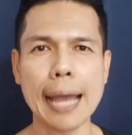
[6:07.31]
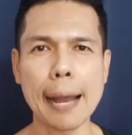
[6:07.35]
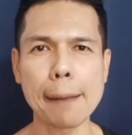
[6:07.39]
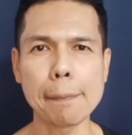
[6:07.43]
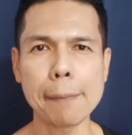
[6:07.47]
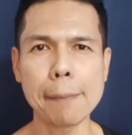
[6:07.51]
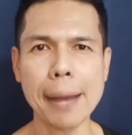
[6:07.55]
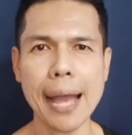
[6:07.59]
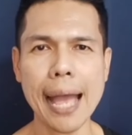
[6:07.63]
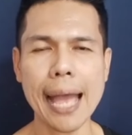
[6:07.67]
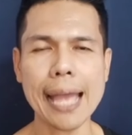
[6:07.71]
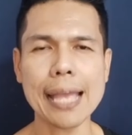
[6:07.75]

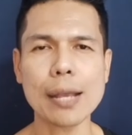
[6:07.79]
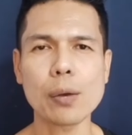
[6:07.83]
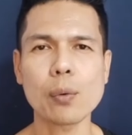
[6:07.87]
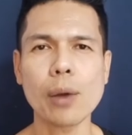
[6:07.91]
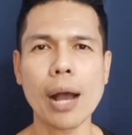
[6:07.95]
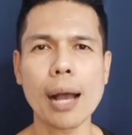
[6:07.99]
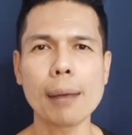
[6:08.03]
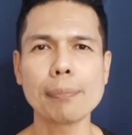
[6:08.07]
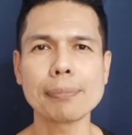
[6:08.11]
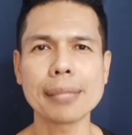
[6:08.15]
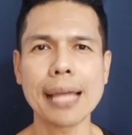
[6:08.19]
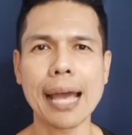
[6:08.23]
ทำให้
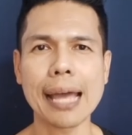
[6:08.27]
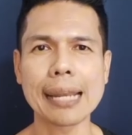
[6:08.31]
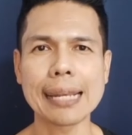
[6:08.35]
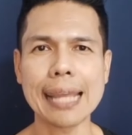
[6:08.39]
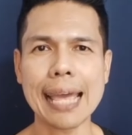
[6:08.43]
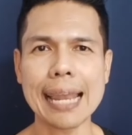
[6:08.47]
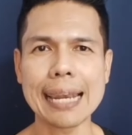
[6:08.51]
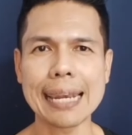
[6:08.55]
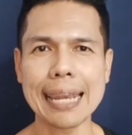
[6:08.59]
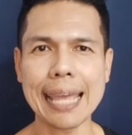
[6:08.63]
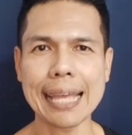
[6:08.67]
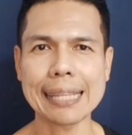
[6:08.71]
ความหนา
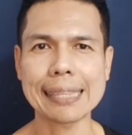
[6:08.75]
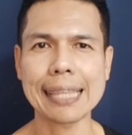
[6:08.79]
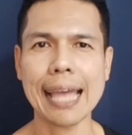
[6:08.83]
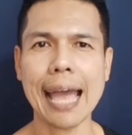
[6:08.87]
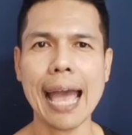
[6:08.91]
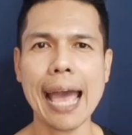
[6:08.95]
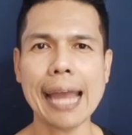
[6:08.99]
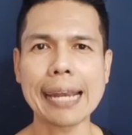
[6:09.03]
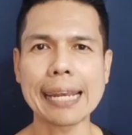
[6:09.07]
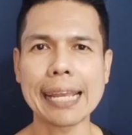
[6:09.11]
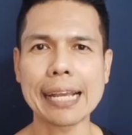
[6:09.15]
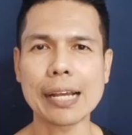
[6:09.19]
แน่นแร่
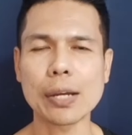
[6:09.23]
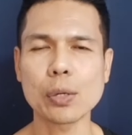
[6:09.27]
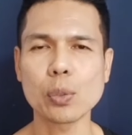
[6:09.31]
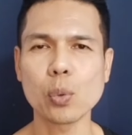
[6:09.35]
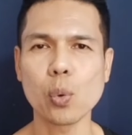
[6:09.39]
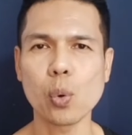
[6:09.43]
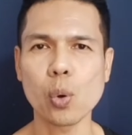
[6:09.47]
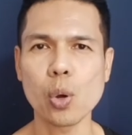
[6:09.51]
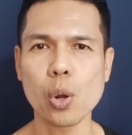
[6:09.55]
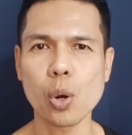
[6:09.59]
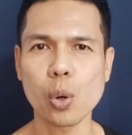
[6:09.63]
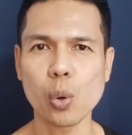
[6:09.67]
ธาตุในก
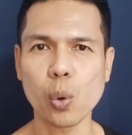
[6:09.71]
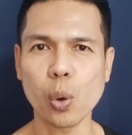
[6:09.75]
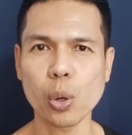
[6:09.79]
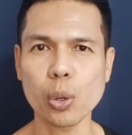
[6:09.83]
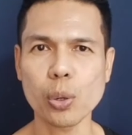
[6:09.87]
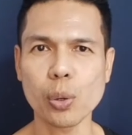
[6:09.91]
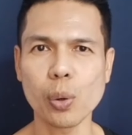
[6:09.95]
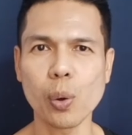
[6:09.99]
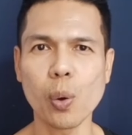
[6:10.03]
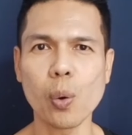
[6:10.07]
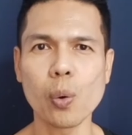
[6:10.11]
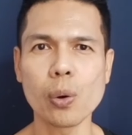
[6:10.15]
ระดูกล
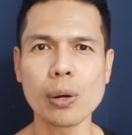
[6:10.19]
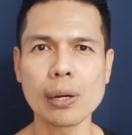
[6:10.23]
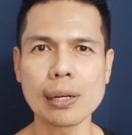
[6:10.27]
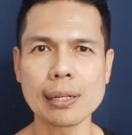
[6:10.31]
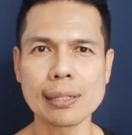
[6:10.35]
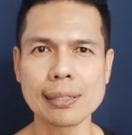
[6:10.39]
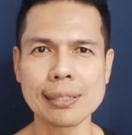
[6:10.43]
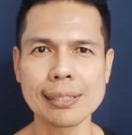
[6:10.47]
ดลง